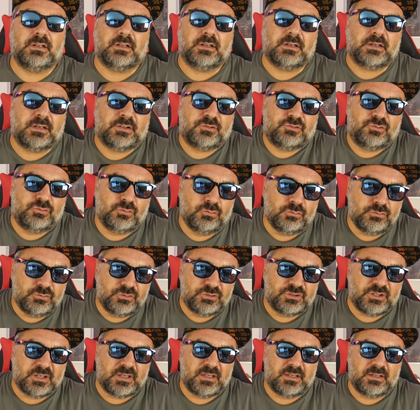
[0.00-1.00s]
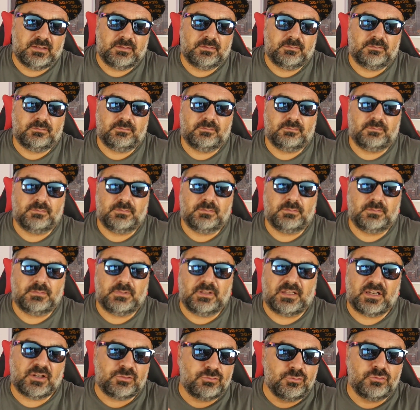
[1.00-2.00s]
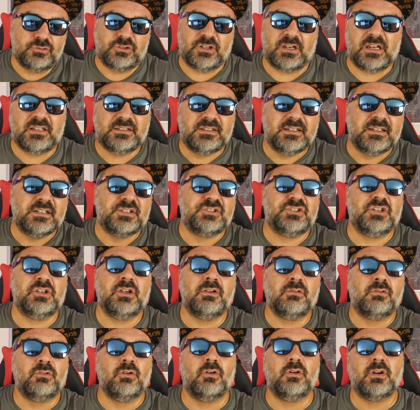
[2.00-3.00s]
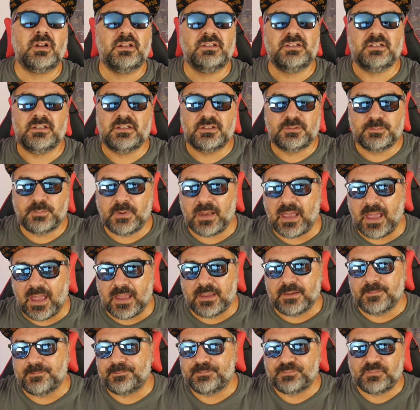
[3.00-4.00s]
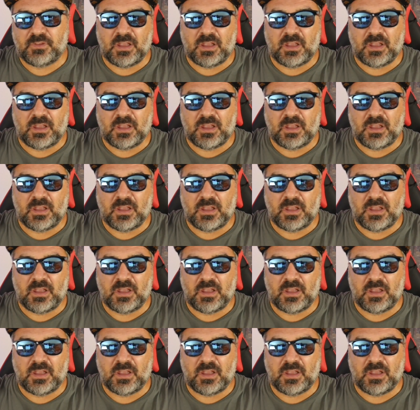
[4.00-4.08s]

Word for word: raggiunge, raggiungerete le 5 ore di display,